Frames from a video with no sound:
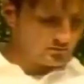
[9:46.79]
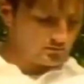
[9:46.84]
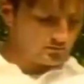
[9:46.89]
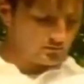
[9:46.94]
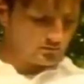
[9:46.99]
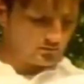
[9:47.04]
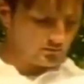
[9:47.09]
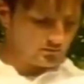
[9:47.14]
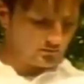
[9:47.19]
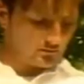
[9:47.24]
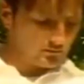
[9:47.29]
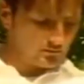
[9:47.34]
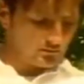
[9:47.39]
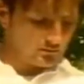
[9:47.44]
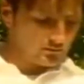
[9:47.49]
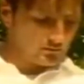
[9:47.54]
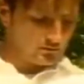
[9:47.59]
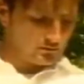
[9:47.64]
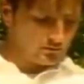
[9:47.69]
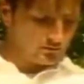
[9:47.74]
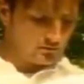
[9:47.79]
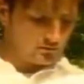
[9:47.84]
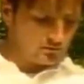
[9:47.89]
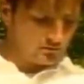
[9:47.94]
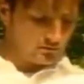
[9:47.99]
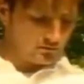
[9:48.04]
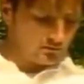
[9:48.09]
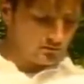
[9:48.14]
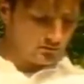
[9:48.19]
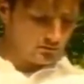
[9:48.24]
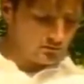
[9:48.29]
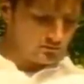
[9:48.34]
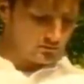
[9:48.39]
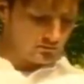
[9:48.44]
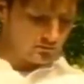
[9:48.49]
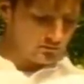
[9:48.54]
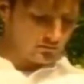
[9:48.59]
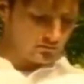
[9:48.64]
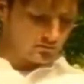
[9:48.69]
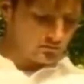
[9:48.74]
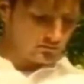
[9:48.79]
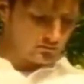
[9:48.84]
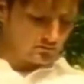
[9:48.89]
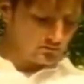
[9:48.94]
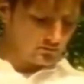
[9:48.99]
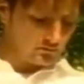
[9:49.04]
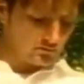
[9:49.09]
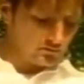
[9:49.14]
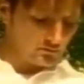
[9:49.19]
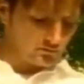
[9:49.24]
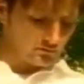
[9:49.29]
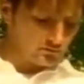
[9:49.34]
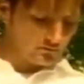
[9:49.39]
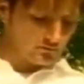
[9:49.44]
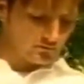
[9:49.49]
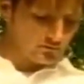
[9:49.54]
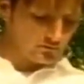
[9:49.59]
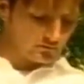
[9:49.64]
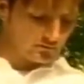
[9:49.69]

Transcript: die kleinen Dinge des Lebens. Jeder Tag hat